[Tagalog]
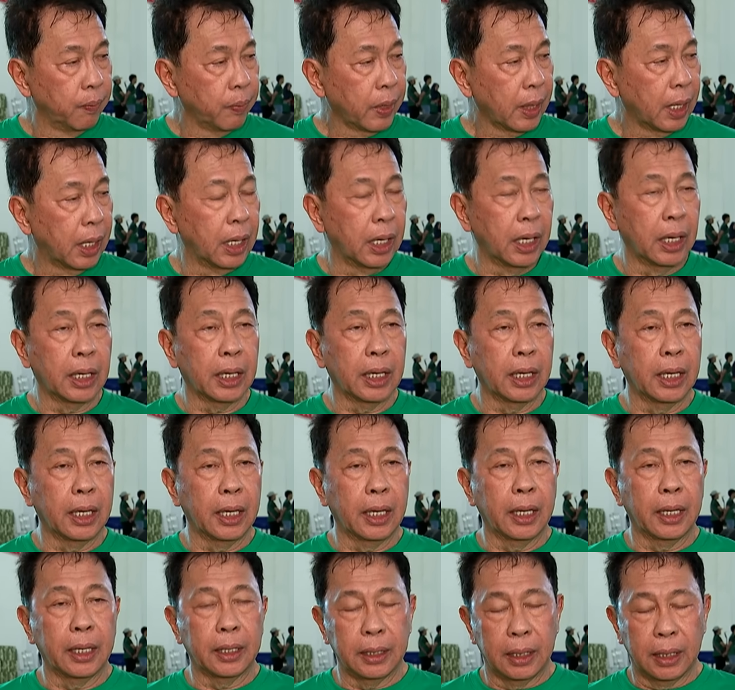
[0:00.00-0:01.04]
ang
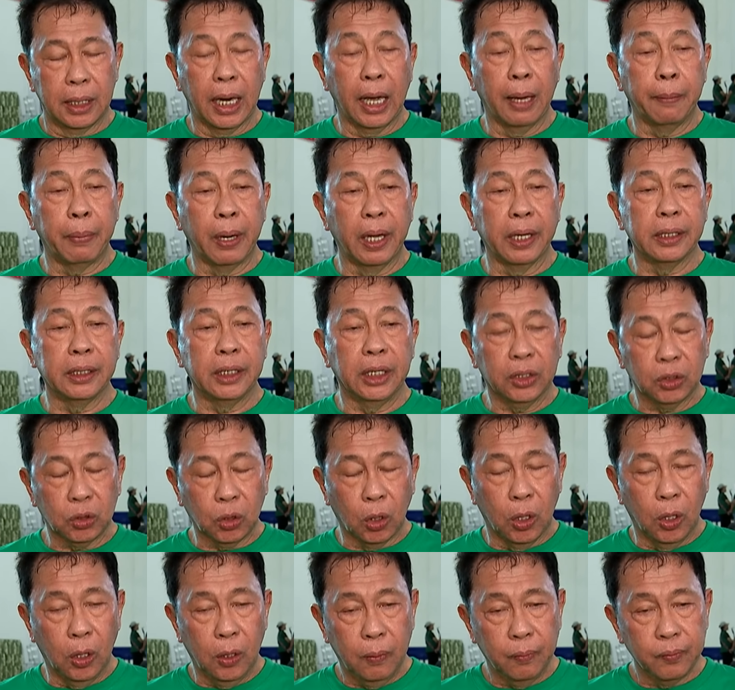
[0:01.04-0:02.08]
uh, laban
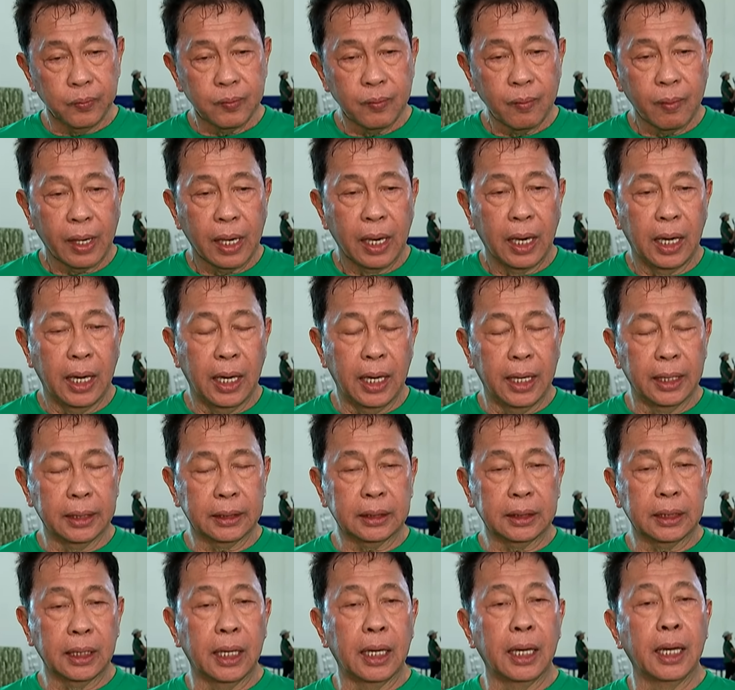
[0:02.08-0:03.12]
dito at
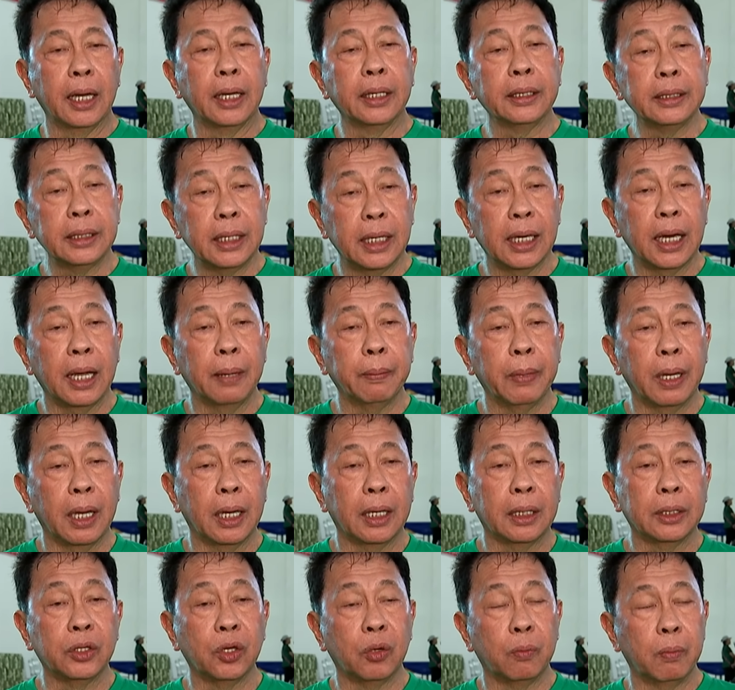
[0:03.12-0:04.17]
uh, hindi
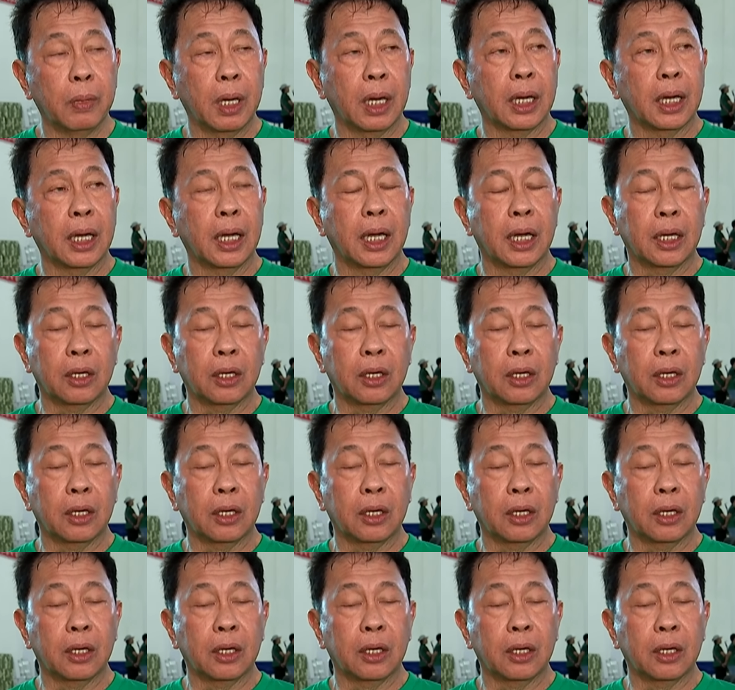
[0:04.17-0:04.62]
lamang yung mga